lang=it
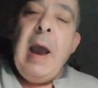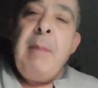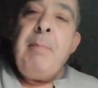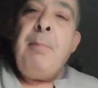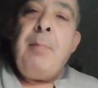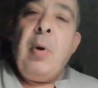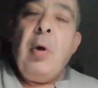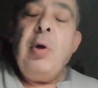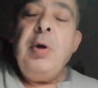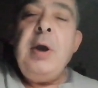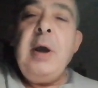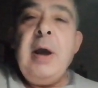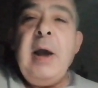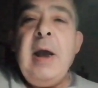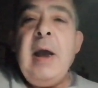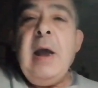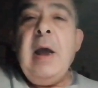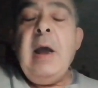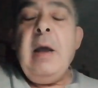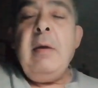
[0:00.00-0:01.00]
E poi
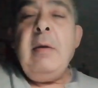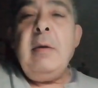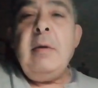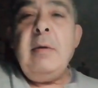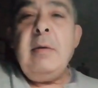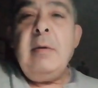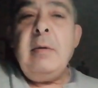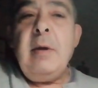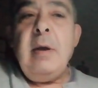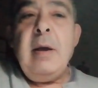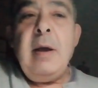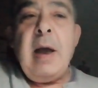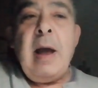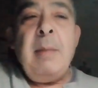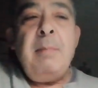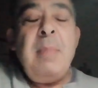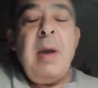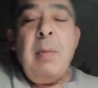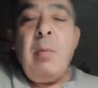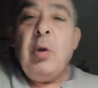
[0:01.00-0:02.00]

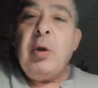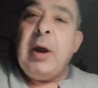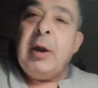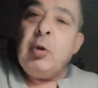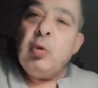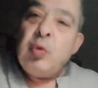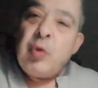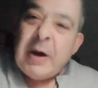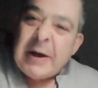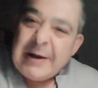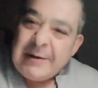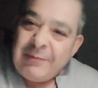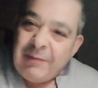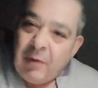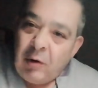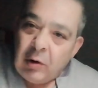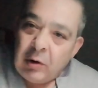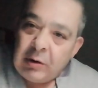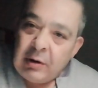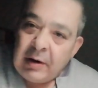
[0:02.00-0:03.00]
abbiamo dato una
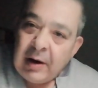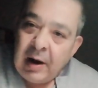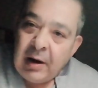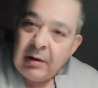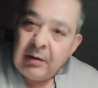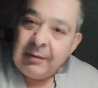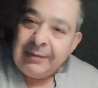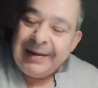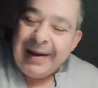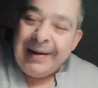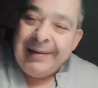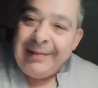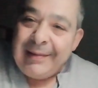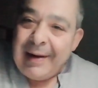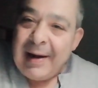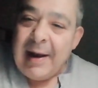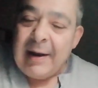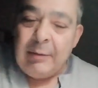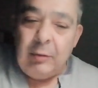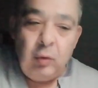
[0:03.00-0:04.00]
svolta del
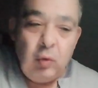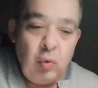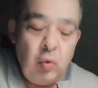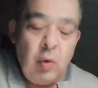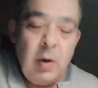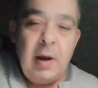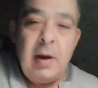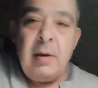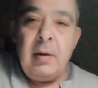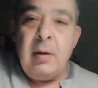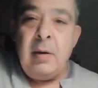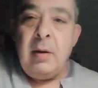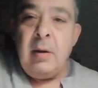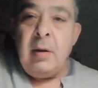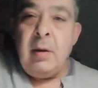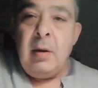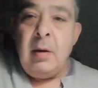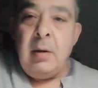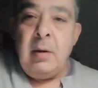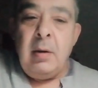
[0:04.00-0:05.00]
3 a 2.
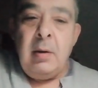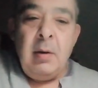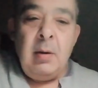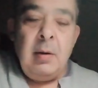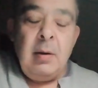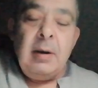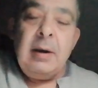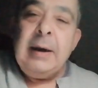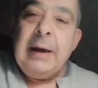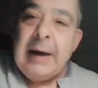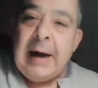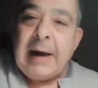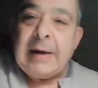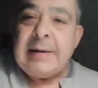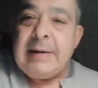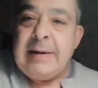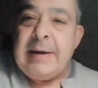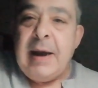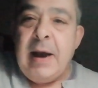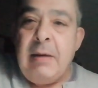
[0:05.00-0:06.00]

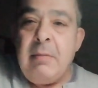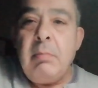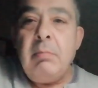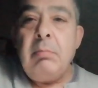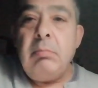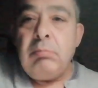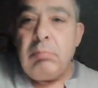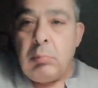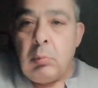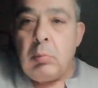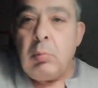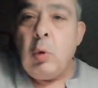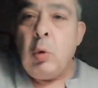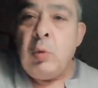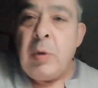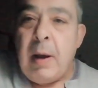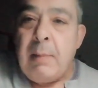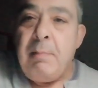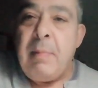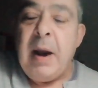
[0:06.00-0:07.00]
Grazie,
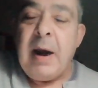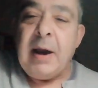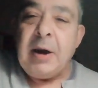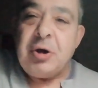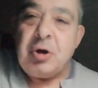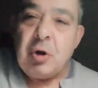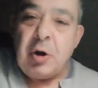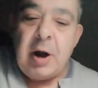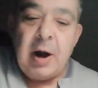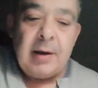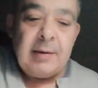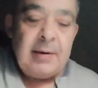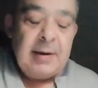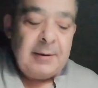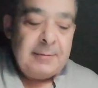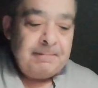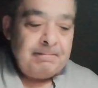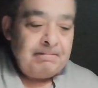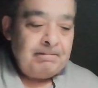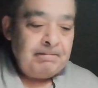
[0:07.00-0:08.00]
una bella giocata.